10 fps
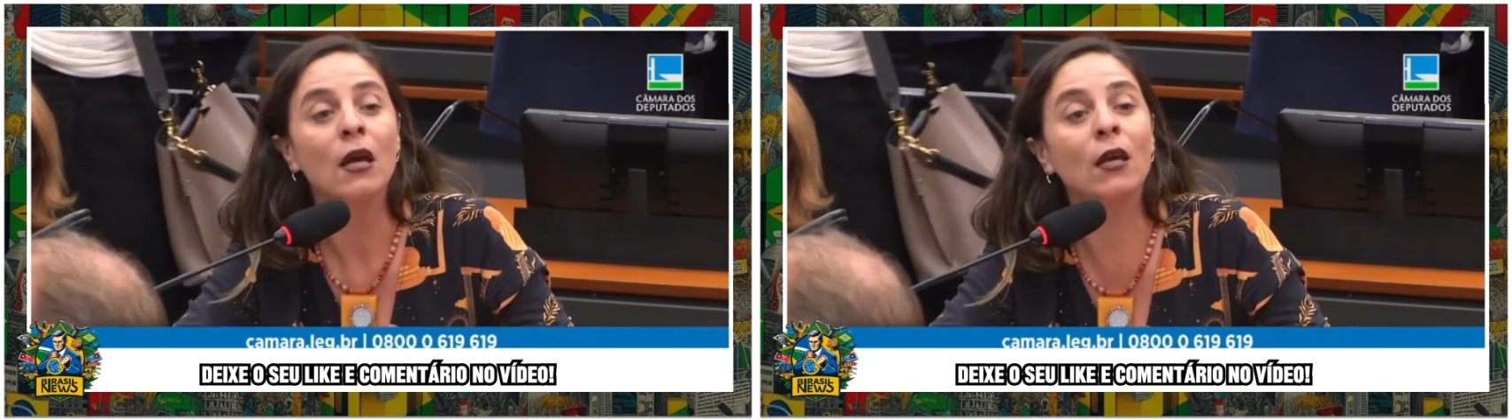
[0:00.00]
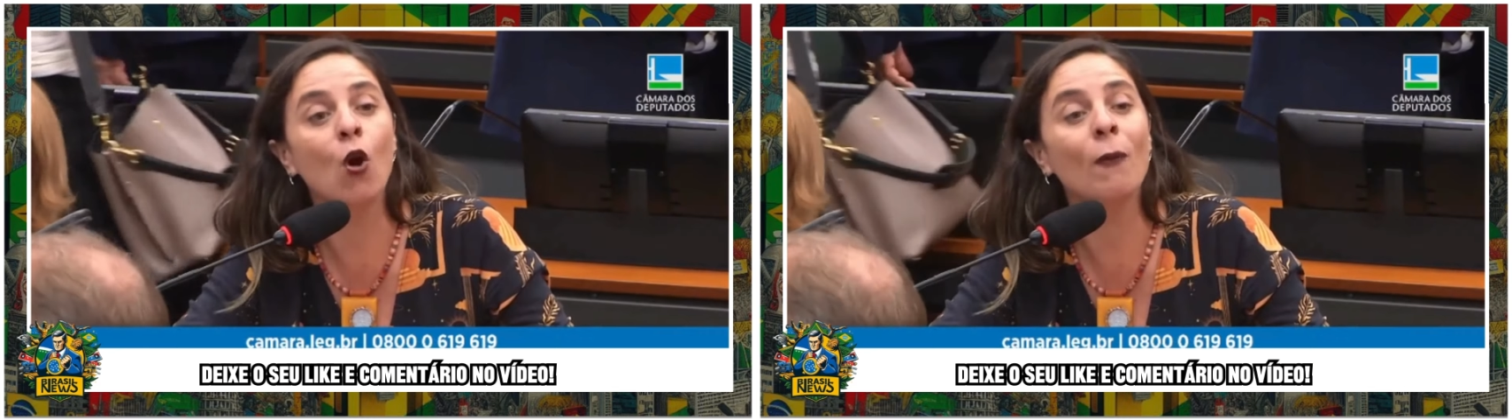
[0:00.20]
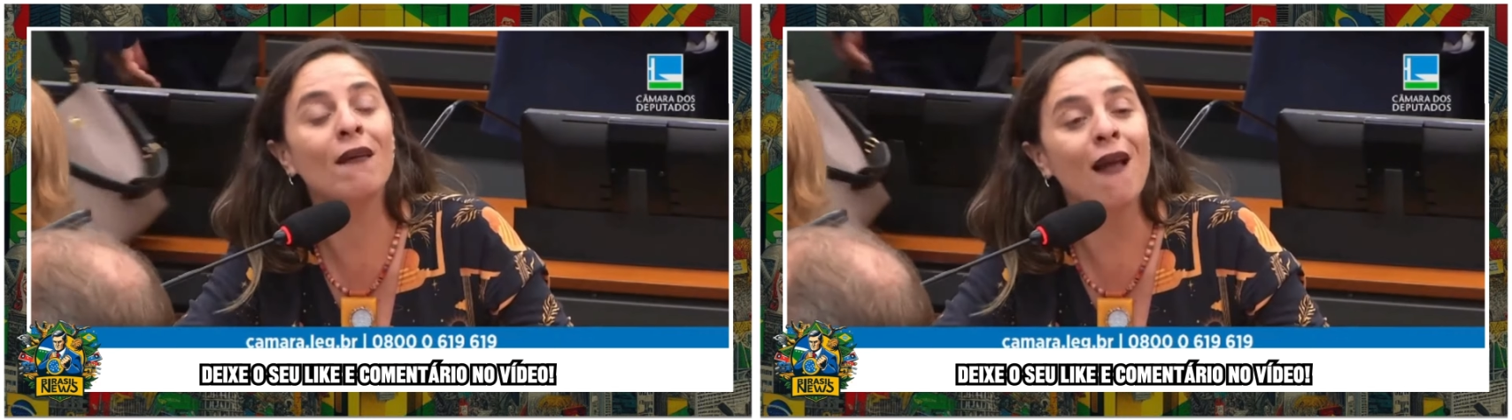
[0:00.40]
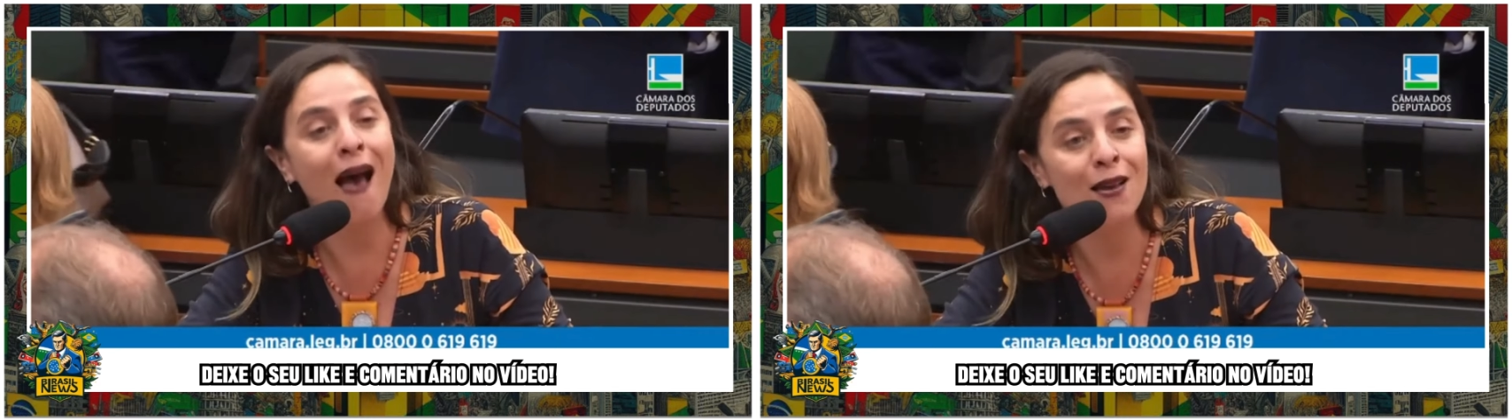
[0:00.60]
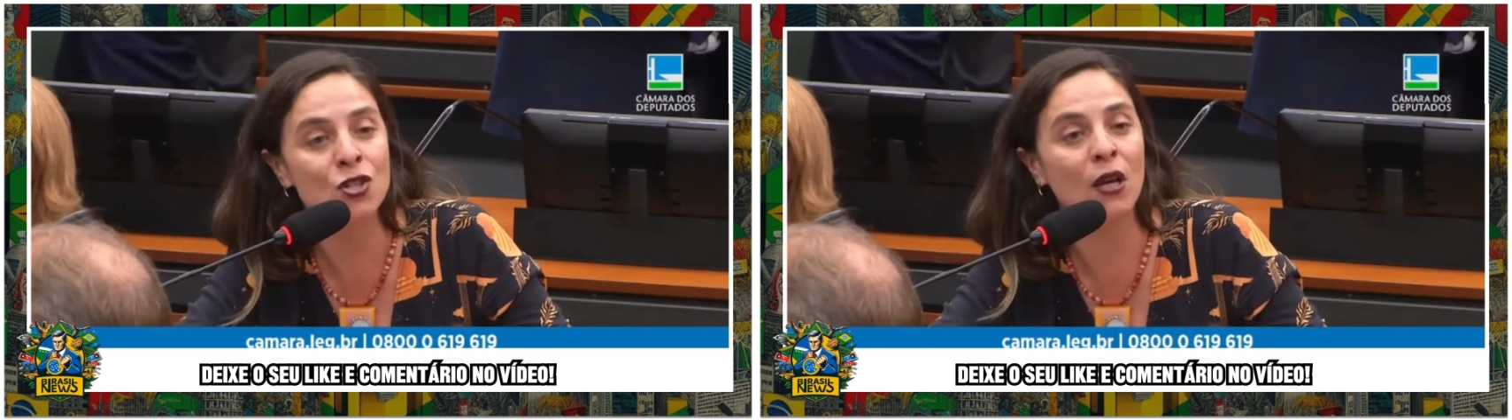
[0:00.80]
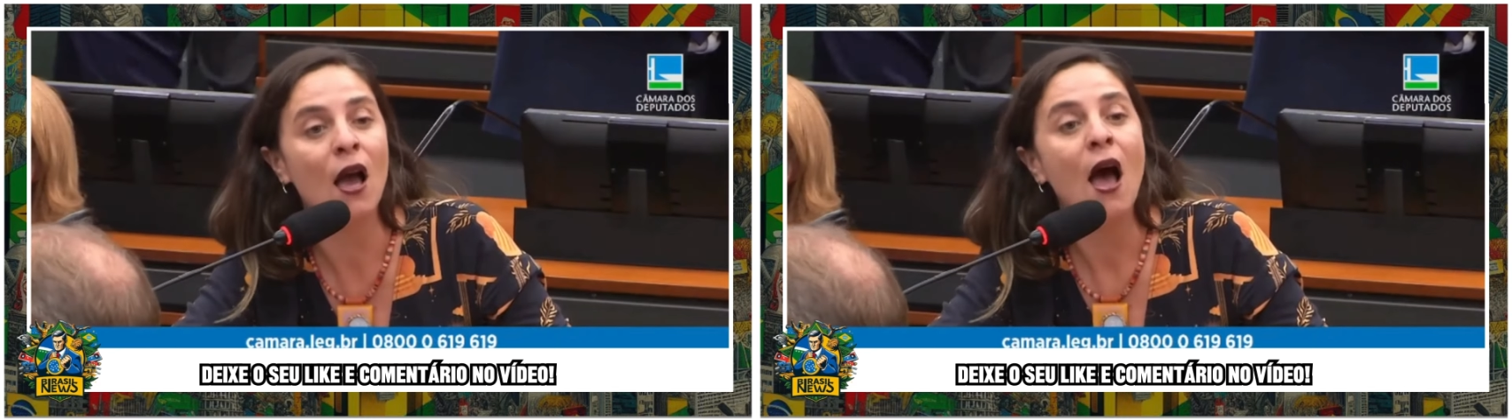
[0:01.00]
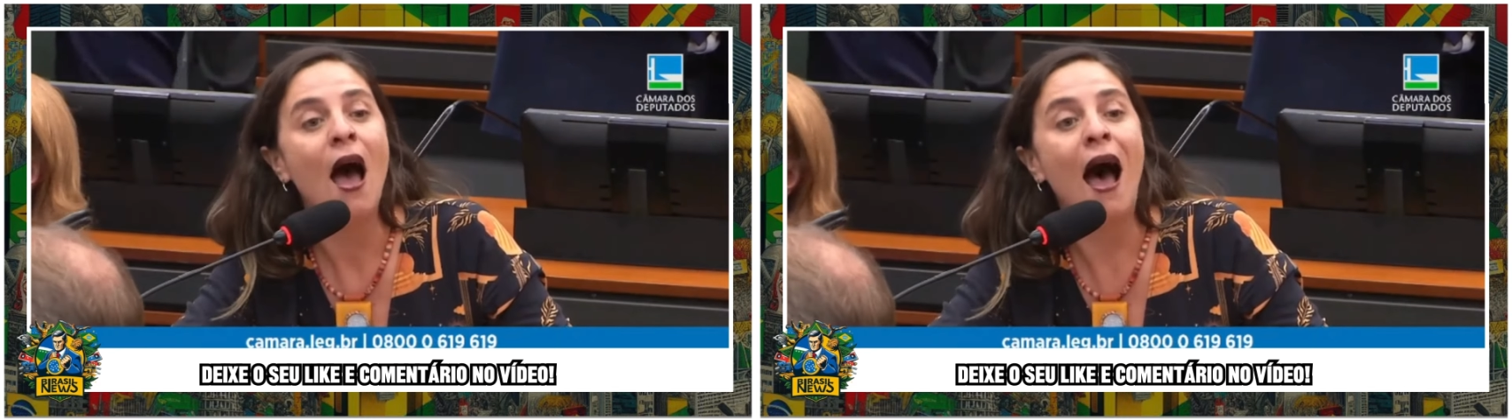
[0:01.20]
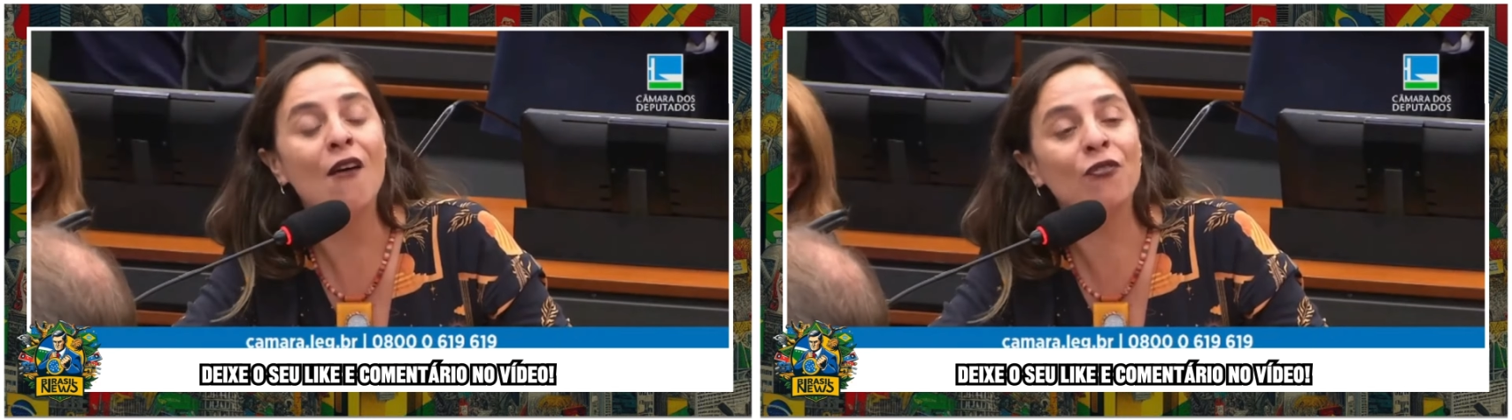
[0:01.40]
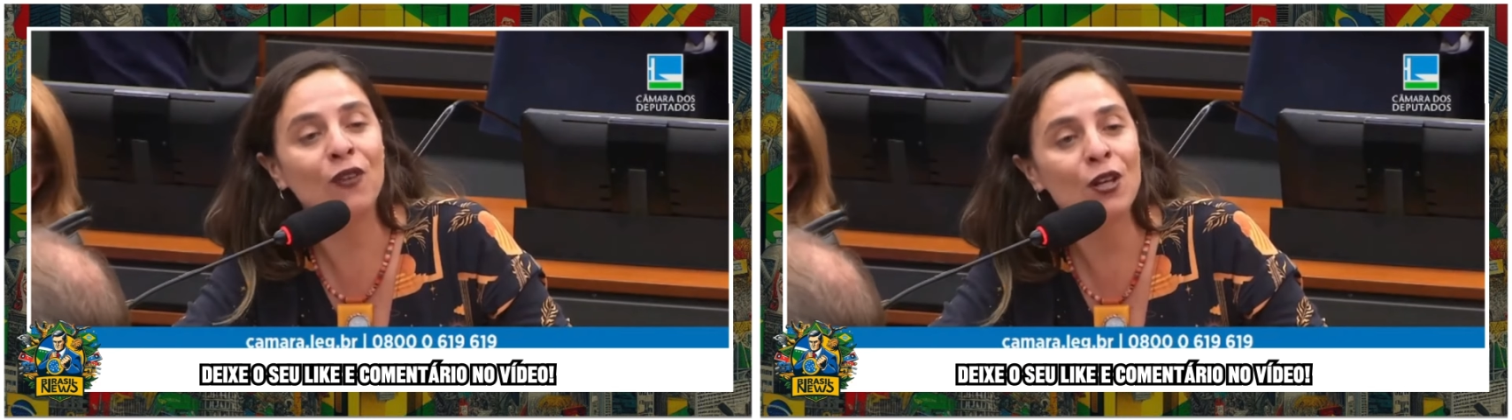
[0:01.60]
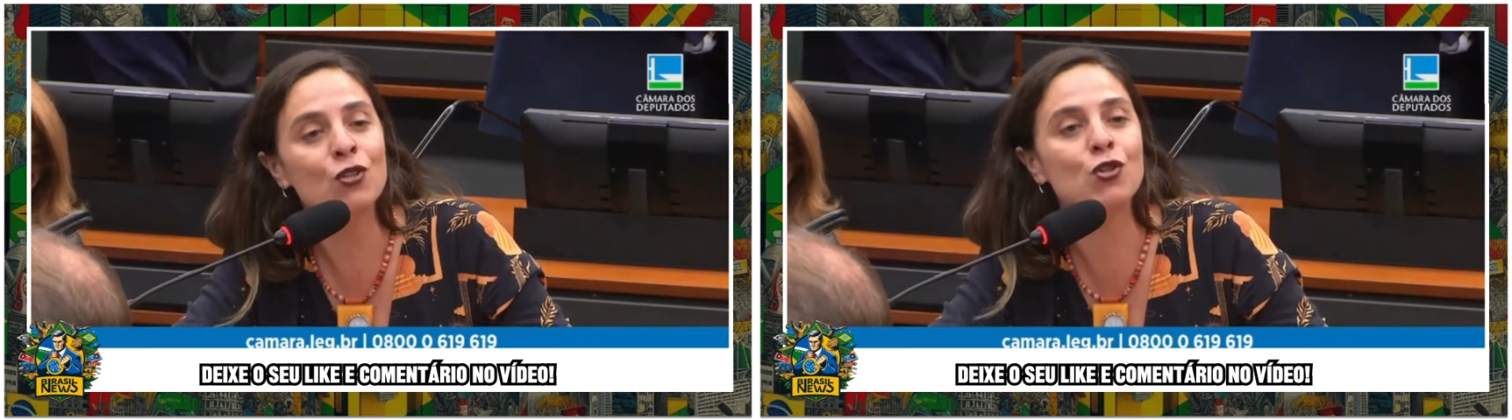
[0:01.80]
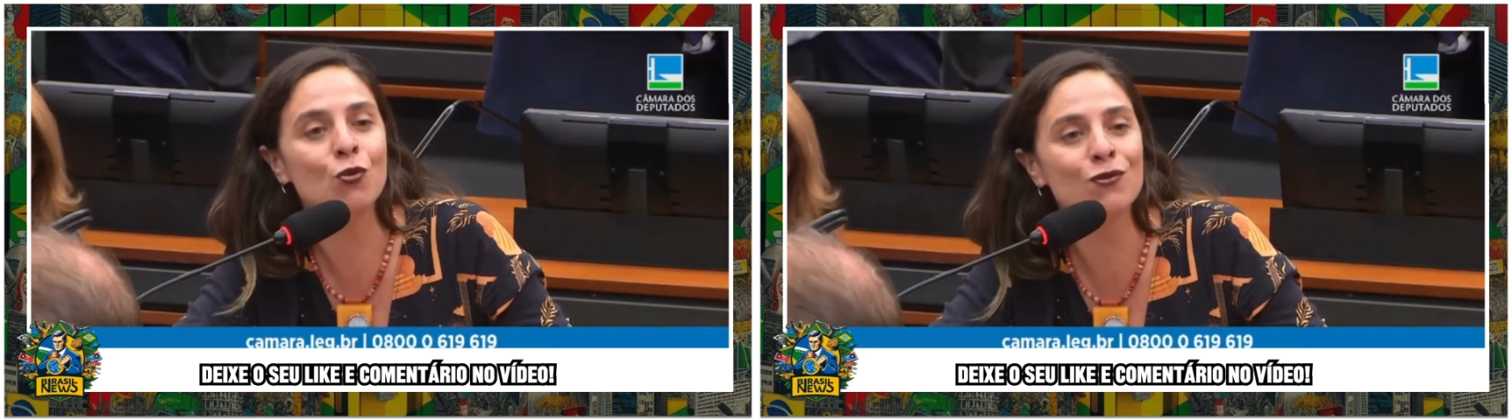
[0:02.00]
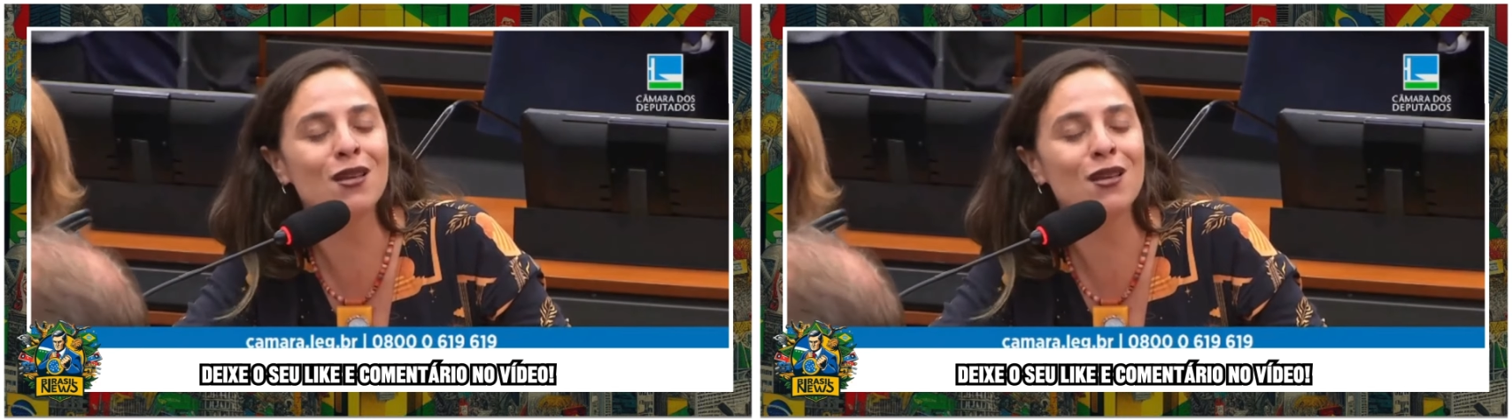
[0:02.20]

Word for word: em homenagem a 21